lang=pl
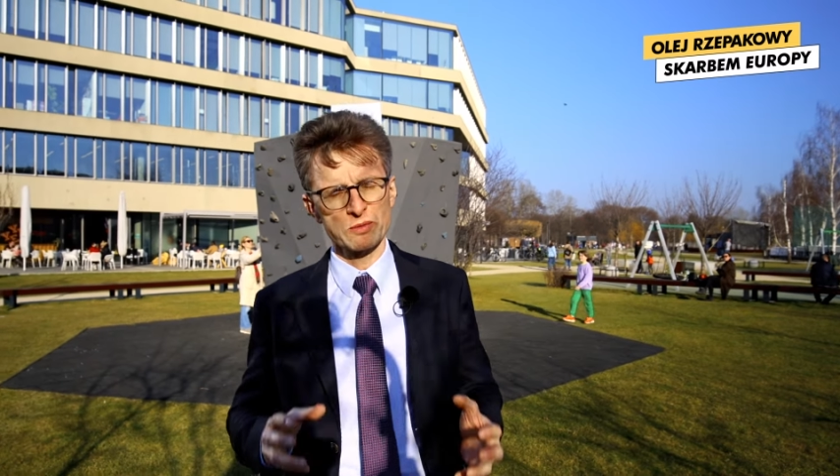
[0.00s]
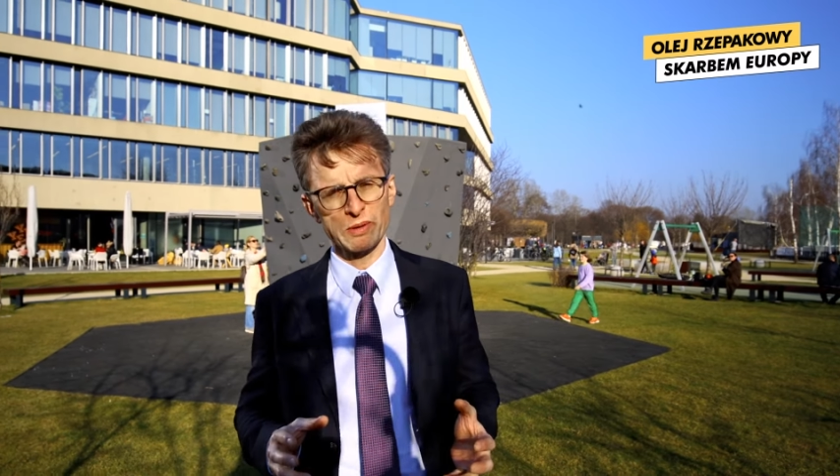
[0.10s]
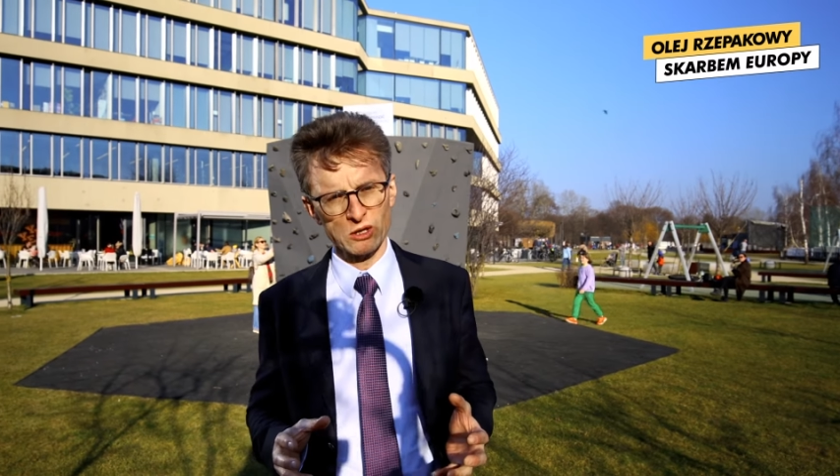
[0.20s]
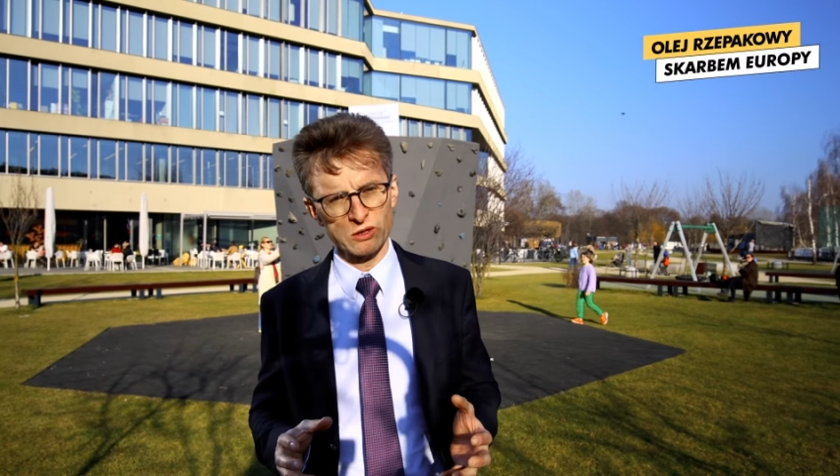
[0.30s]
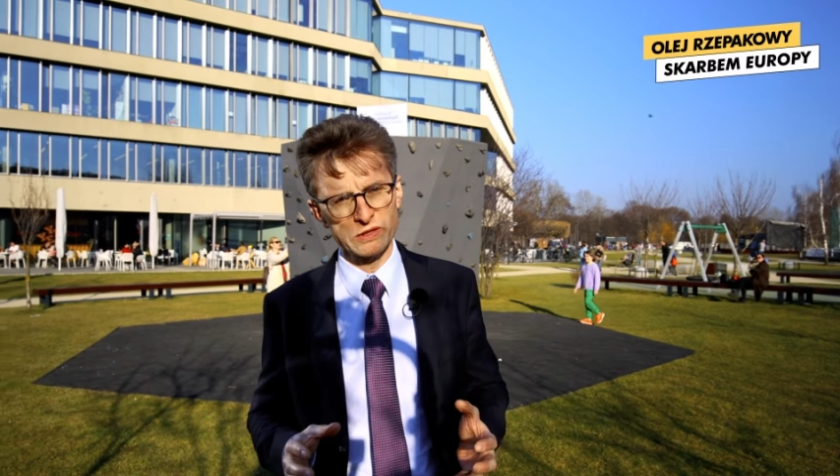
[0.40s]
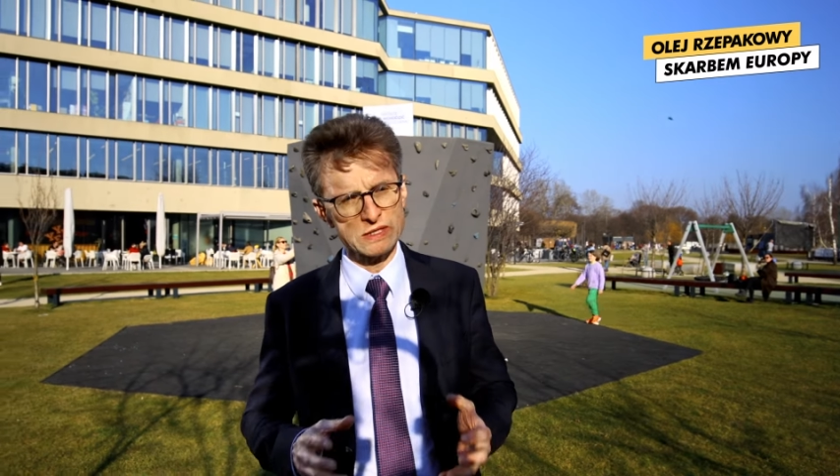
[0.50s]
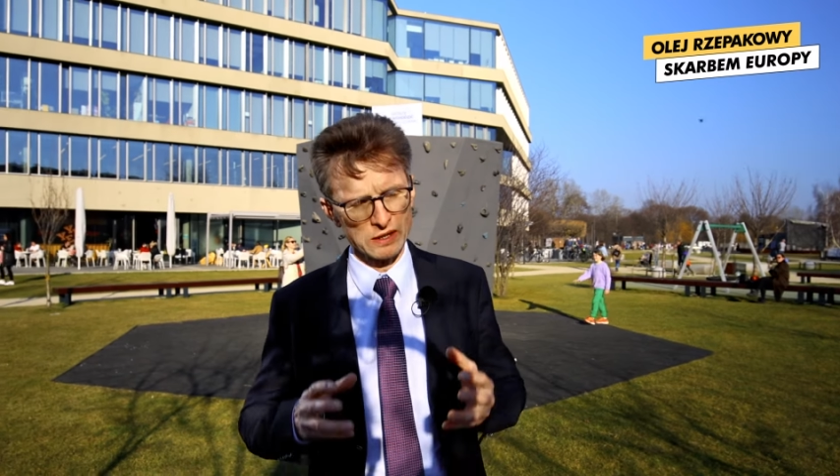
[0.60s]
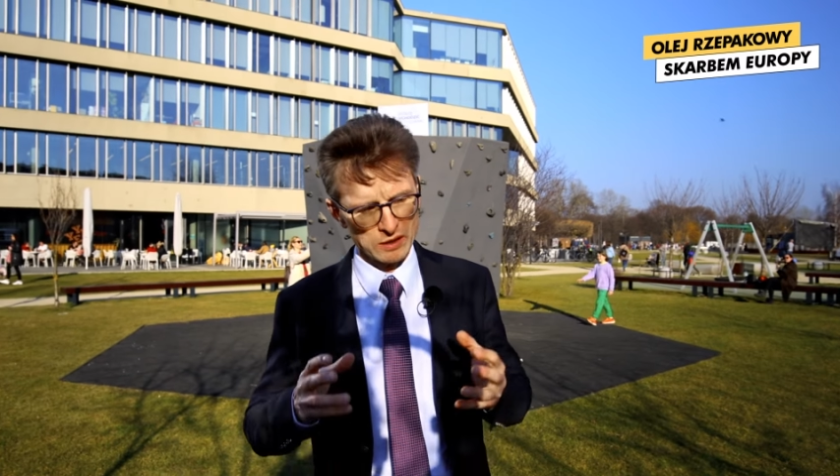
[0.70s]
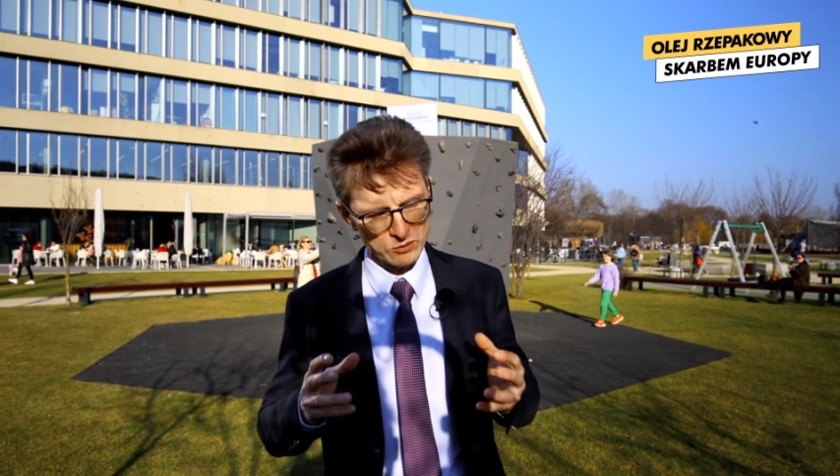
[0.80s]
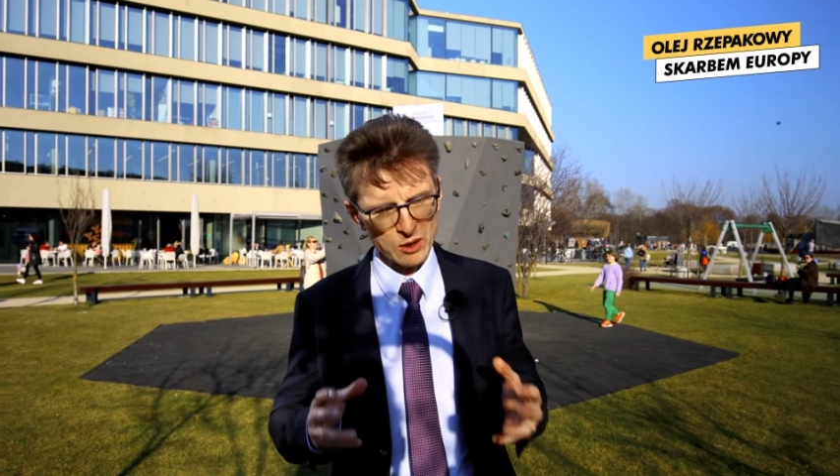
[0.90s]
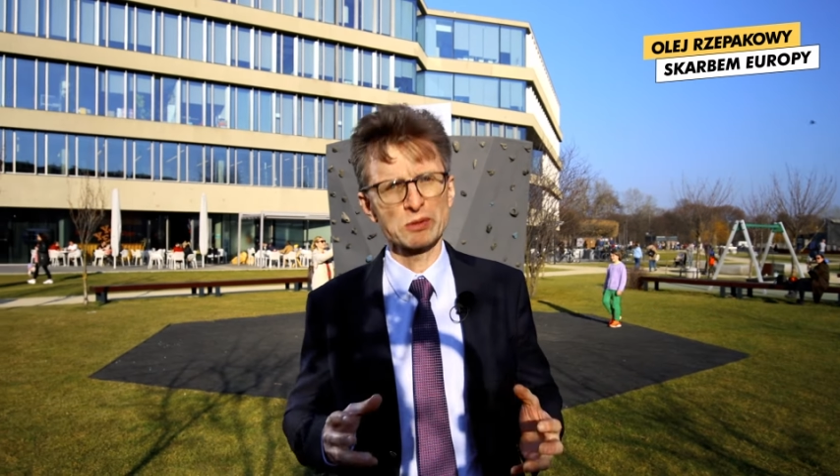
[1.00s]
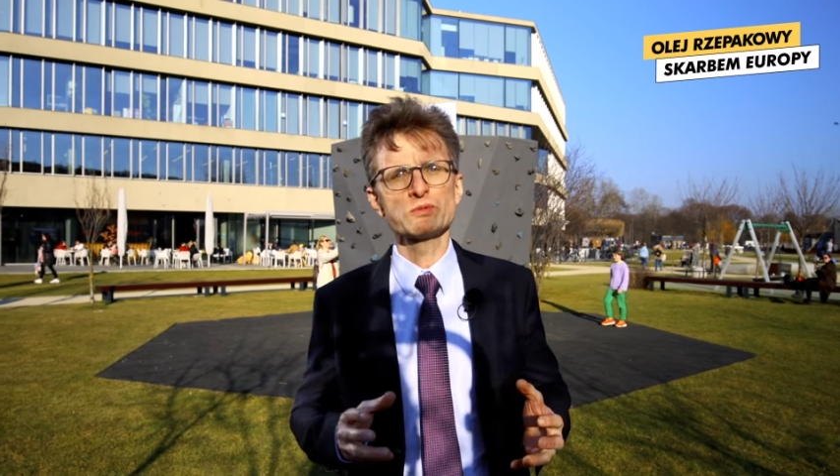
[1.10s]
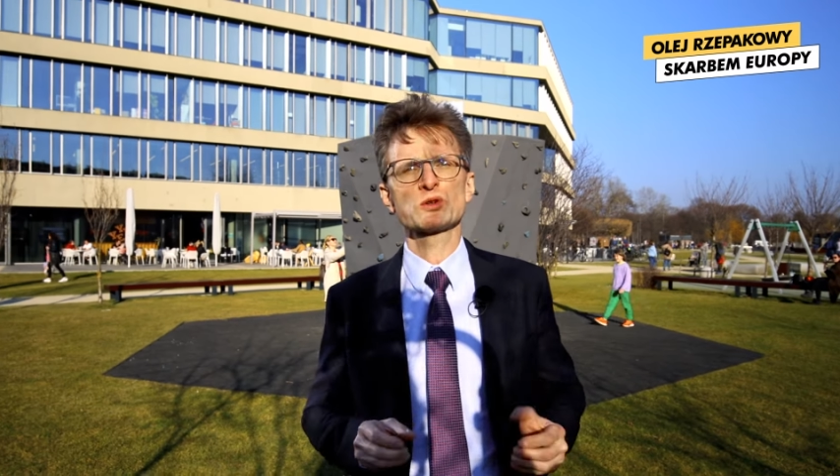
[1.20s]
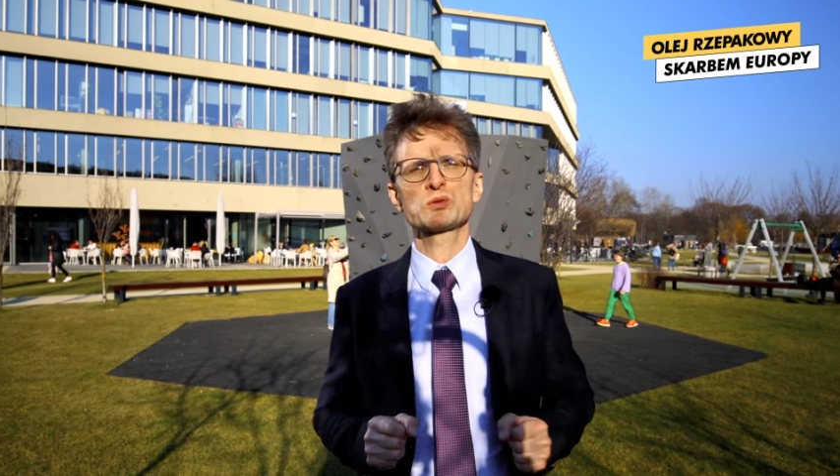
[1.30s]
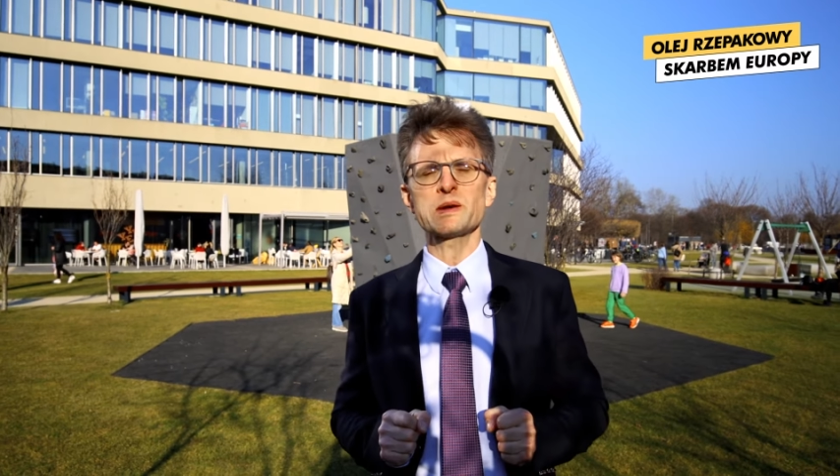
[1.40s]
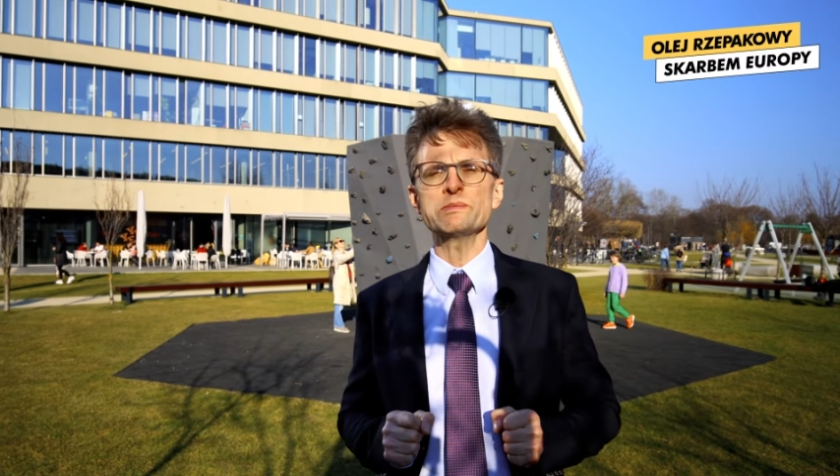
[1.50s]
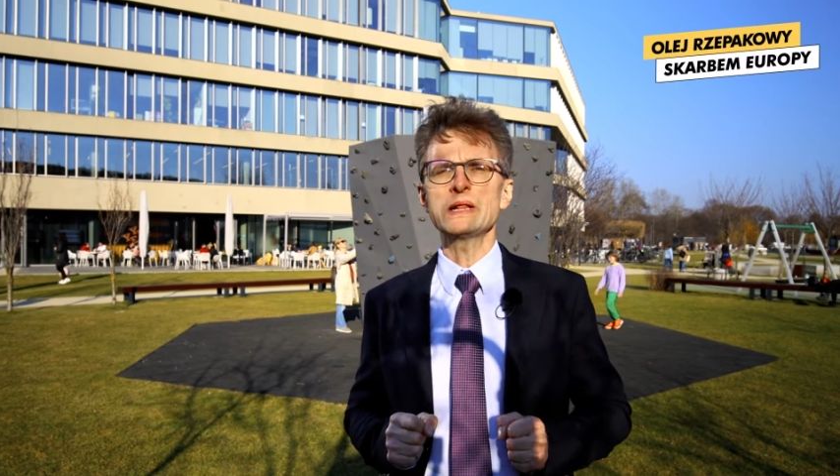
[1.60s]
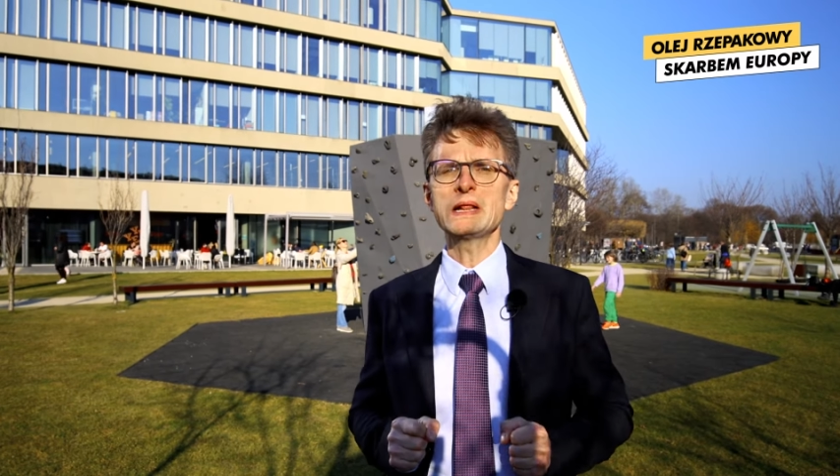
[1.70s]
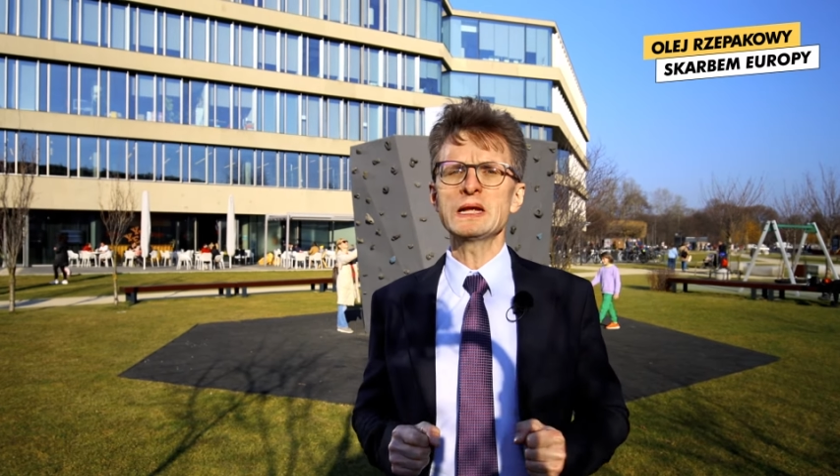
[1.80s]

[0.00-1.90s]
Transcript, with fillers: rzepakowy jest takim dobrym źródłem